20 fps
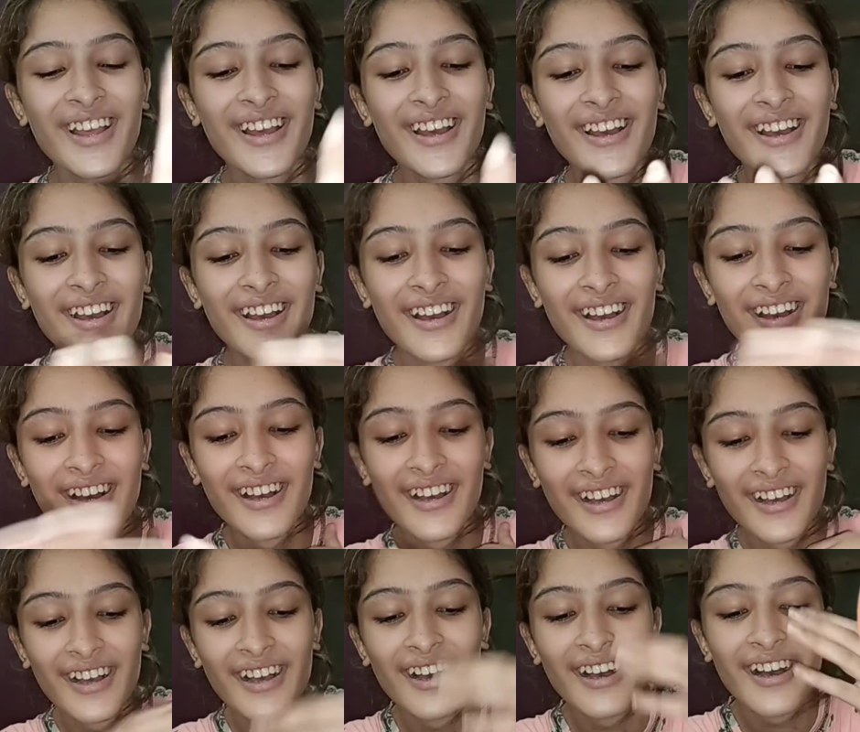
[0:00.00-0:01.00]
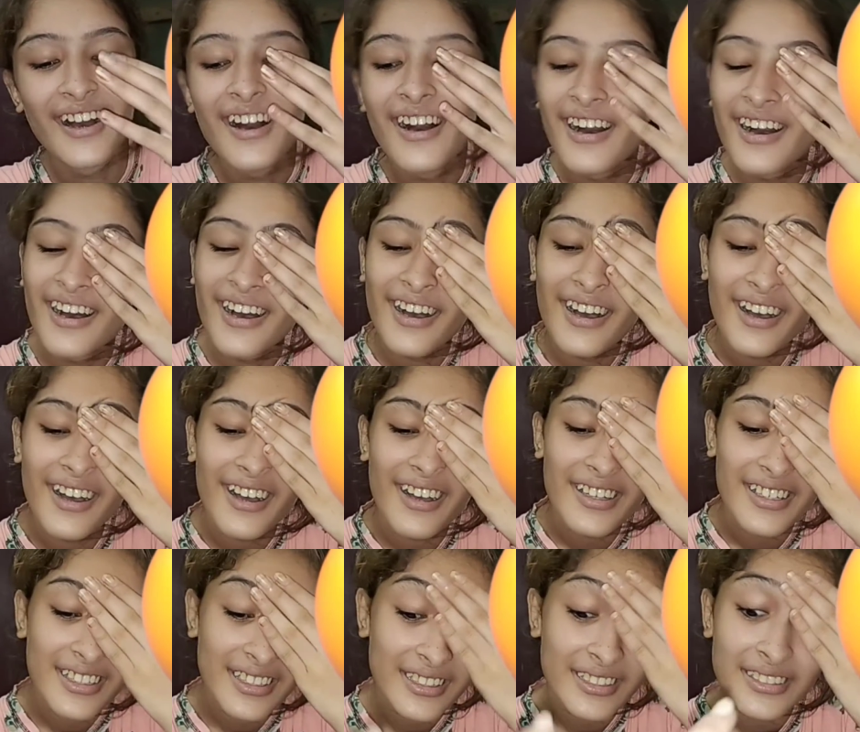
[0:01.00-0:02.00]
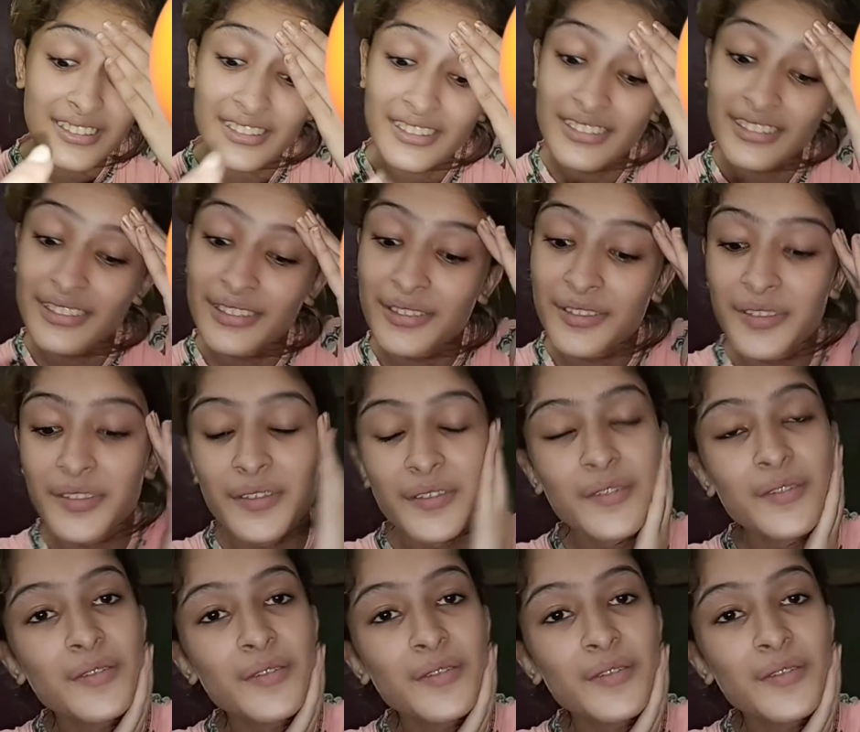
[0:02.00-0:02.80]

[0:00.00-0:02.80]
मैं रोती भी नहीं हूँ अलहमदिल्ला लेकिन कभी कभार